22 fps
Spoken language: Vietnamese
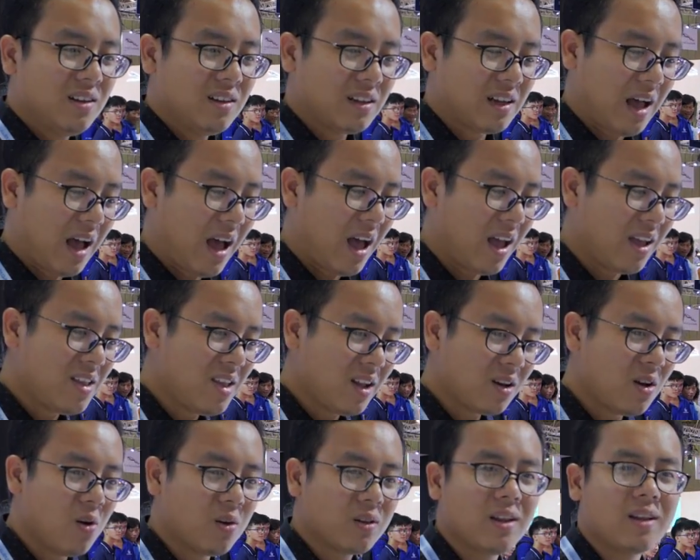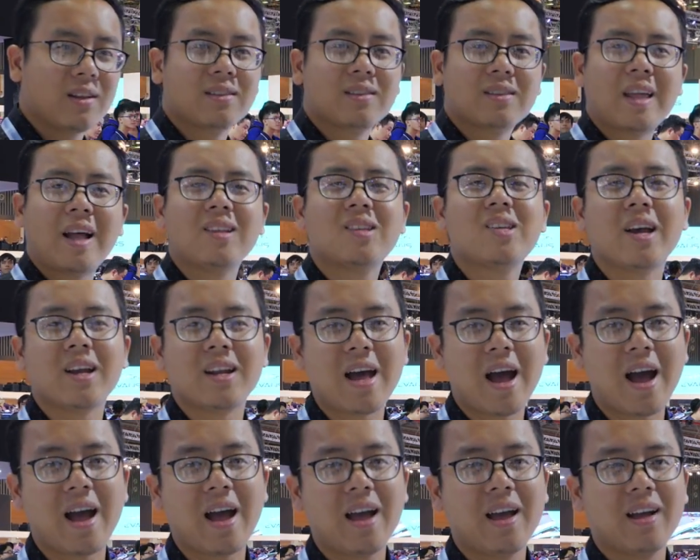Cái nhiệt độ để tan chảy
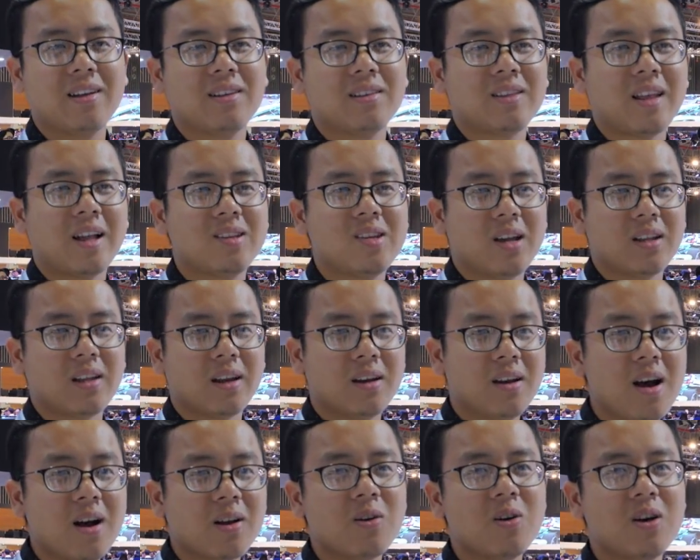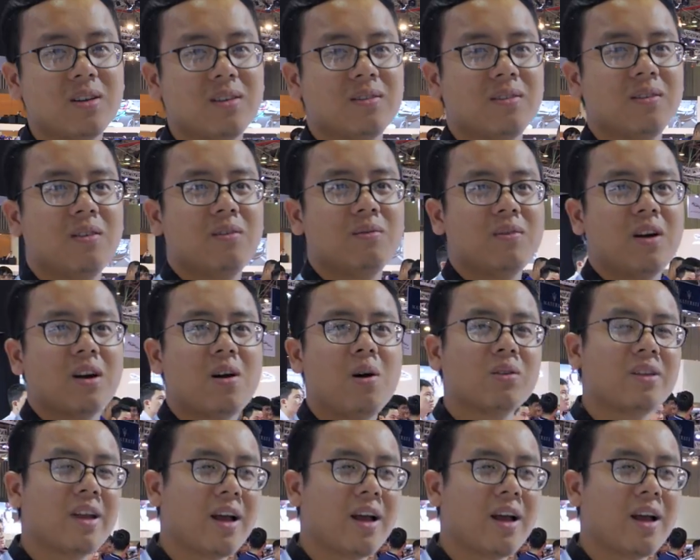đá, tan chảy thành nước luôn mà Không